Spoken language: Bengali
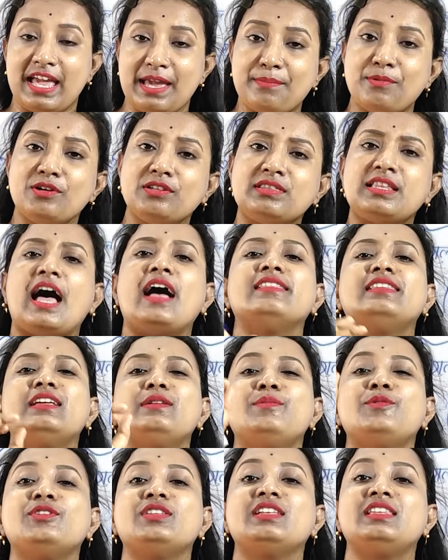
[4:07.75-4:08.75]
এবং
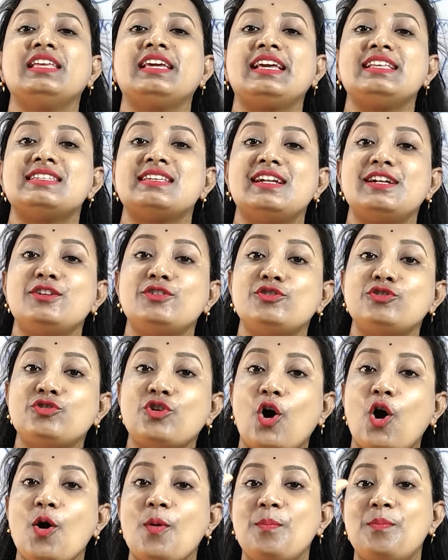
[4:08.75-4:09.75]
তাদের মধ্যে থেকে যারা
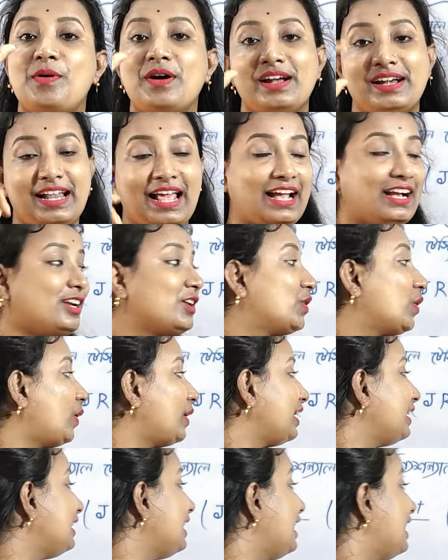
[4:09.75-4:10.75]
টপ র্যাঙ্ক
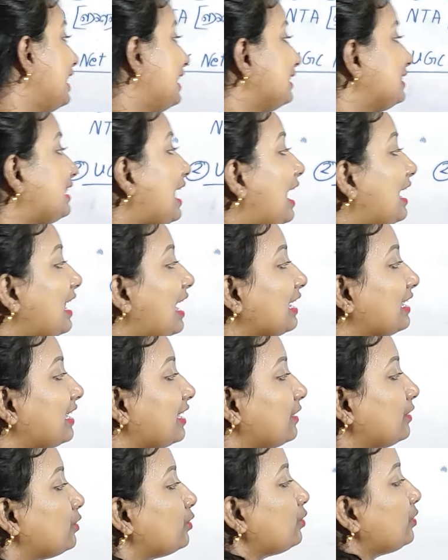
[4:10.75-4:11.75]
করেন তারা
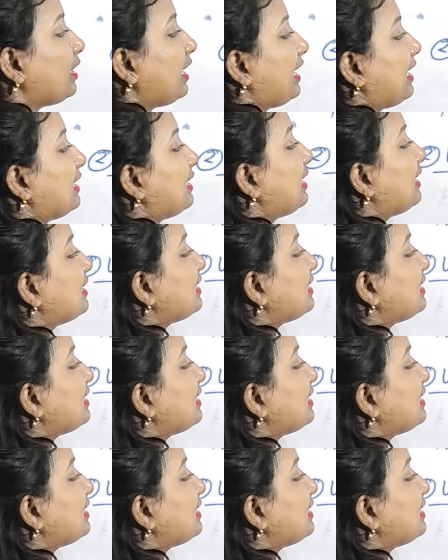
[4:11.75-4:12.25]
কিন্তু এই